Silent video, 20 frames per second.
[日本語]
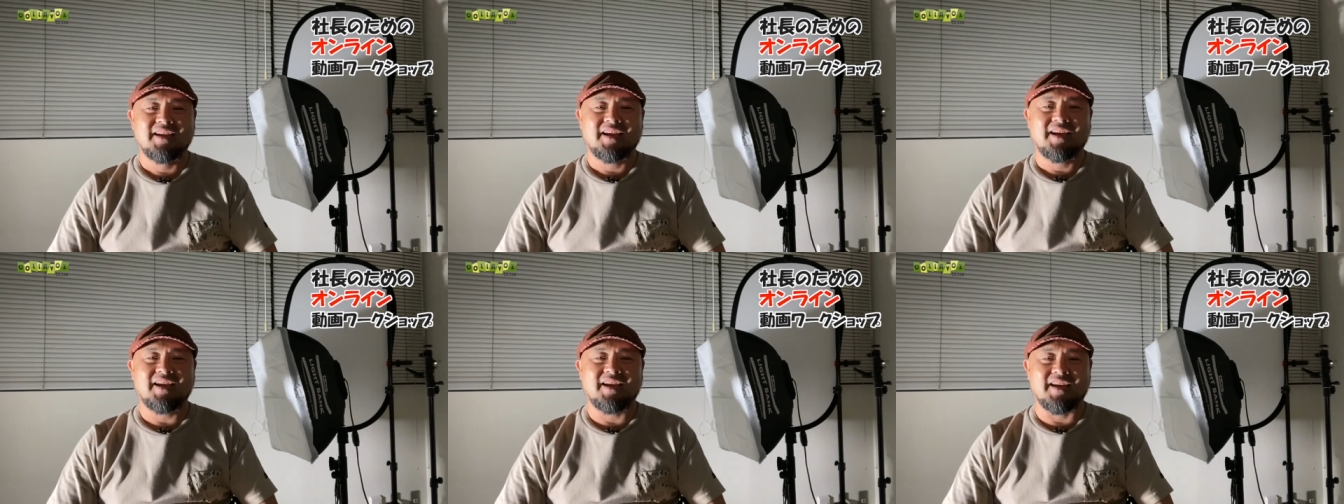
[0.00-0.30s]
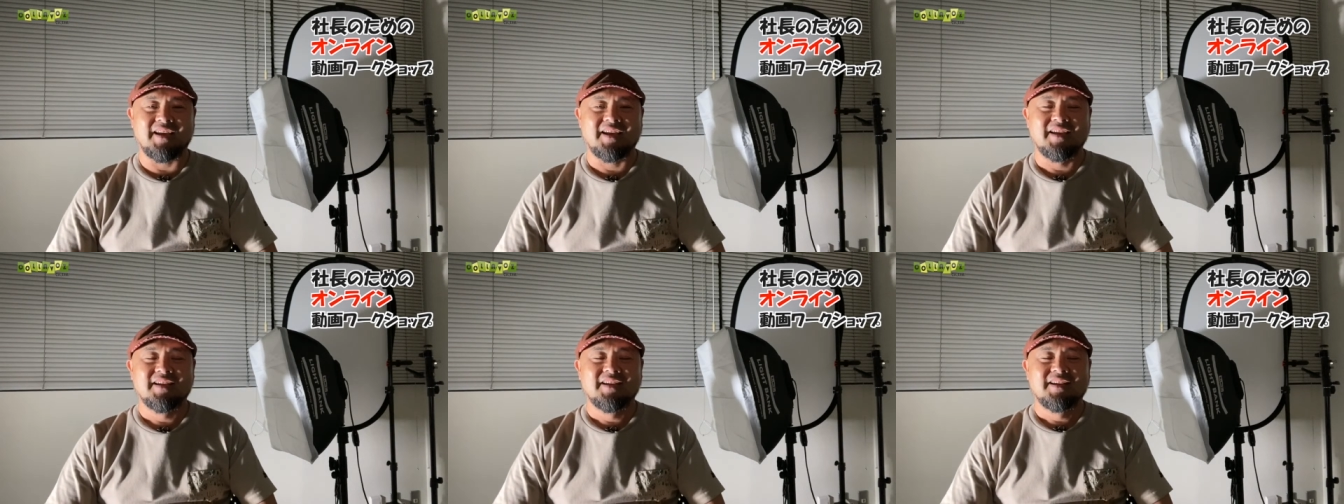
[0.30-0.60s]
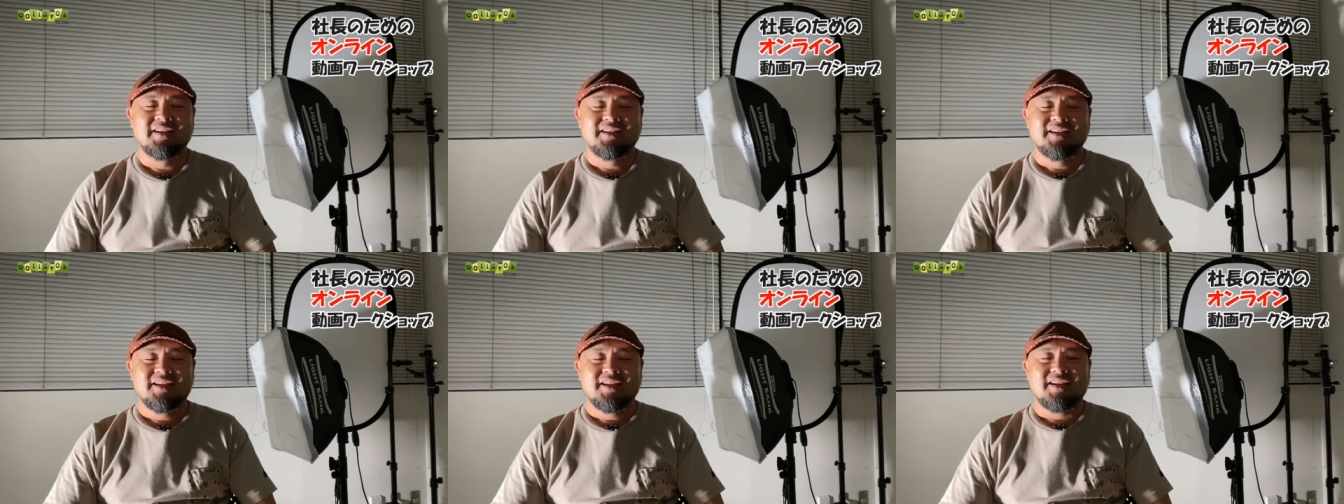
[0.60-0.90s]
はい、
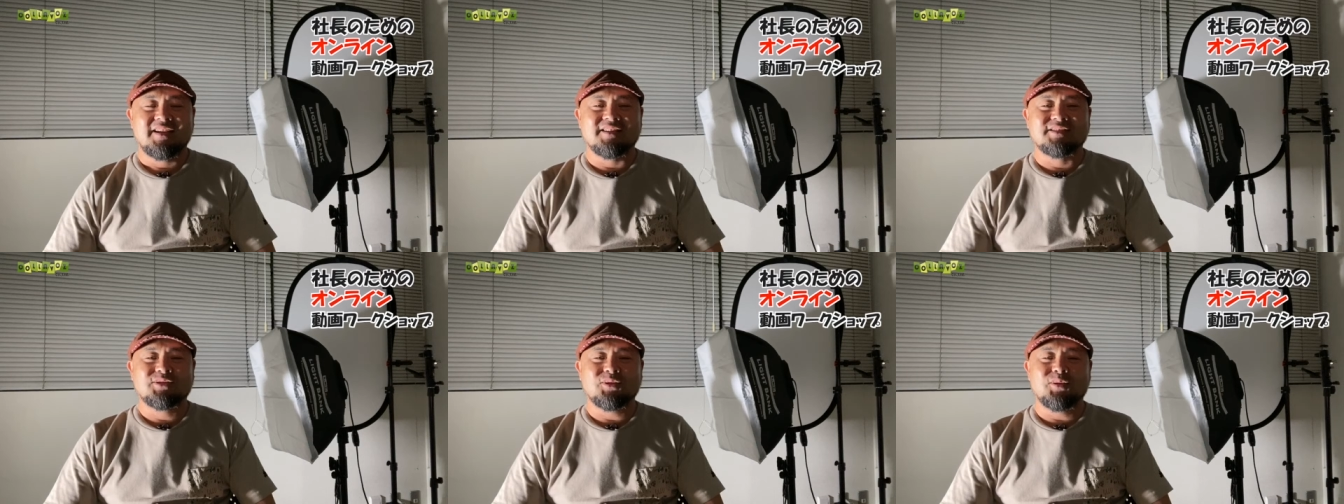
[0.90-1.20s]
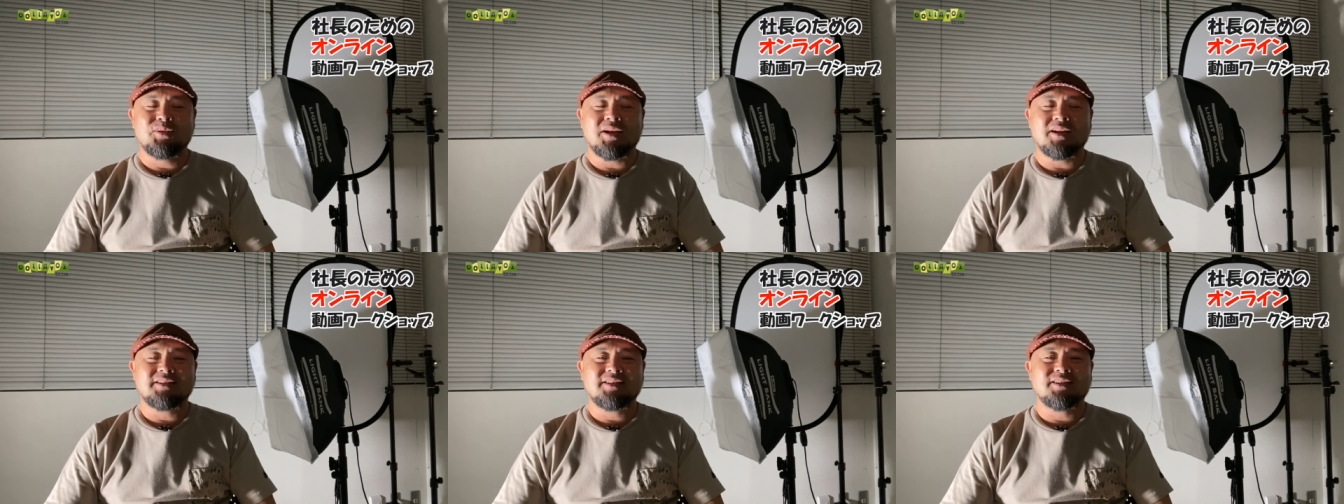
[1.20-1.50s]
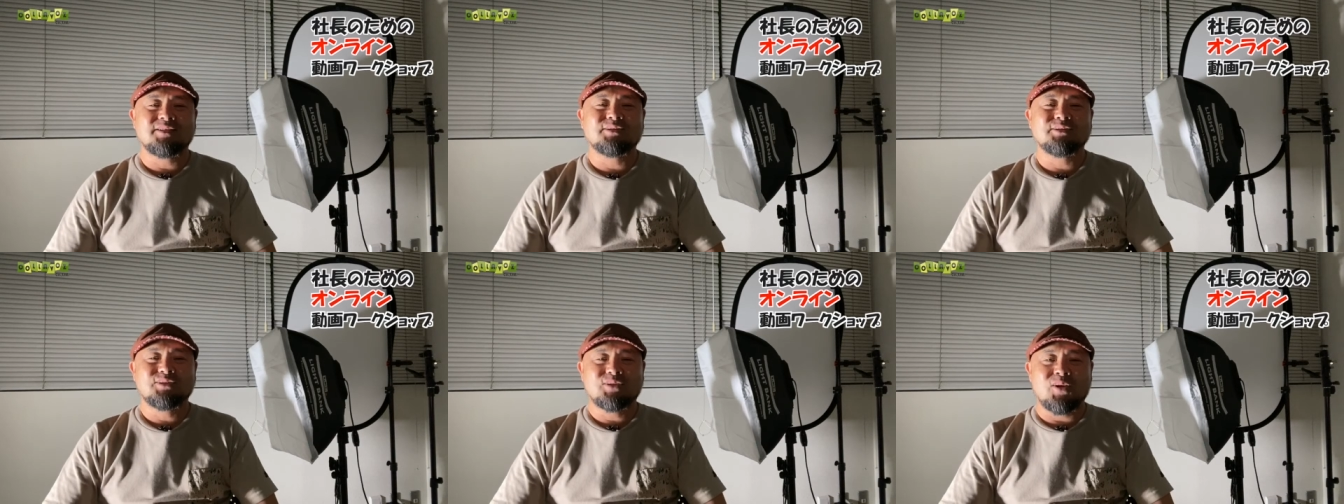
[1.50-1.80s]
えそうなって
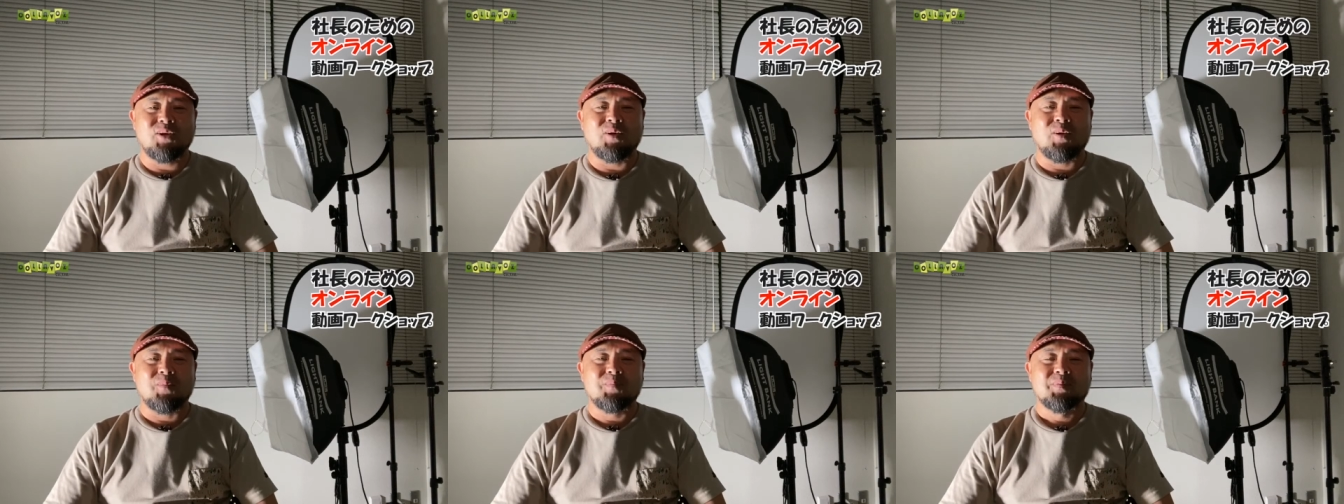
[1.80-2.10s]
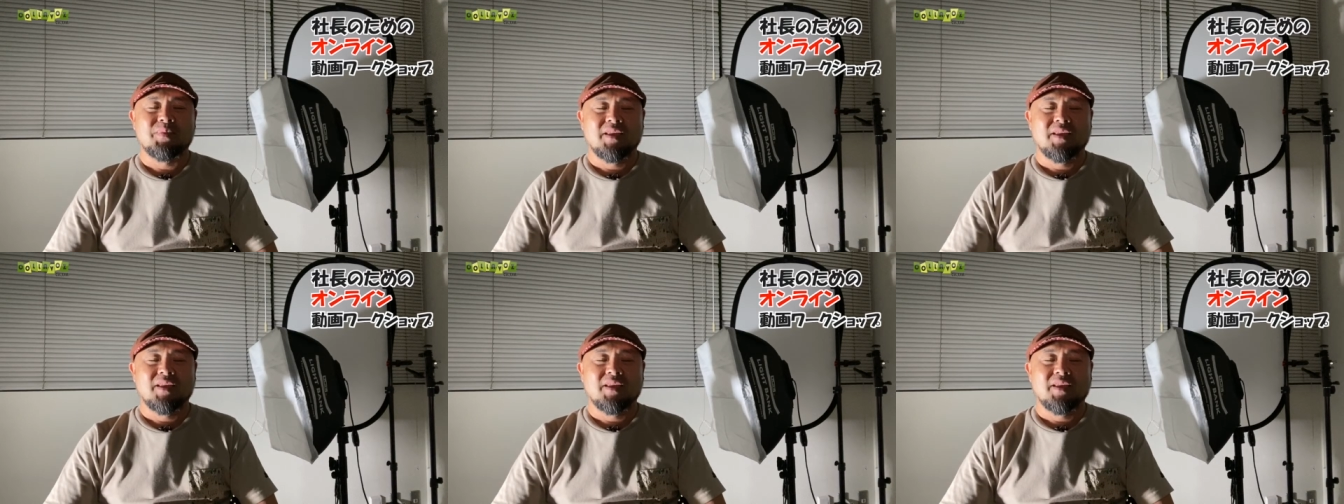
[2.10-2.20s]
くると、